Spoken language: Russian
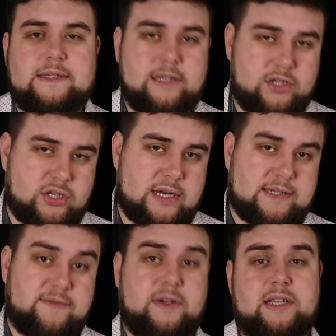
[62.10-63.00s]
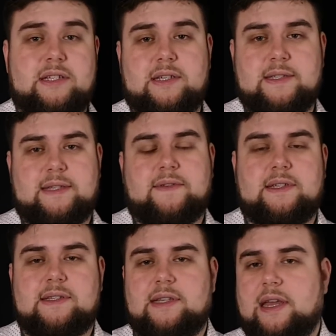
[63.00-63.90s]
Сейчас выйти из этого
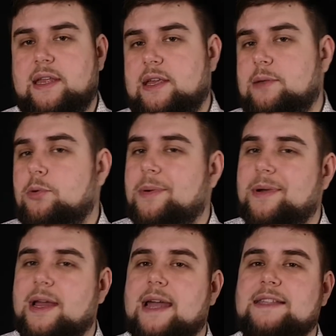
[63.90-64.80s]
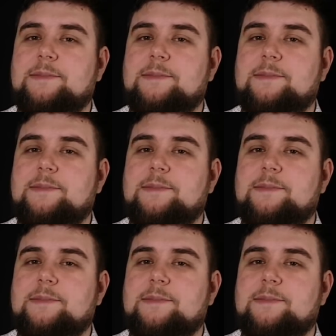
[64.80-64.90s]
состояния ему помогает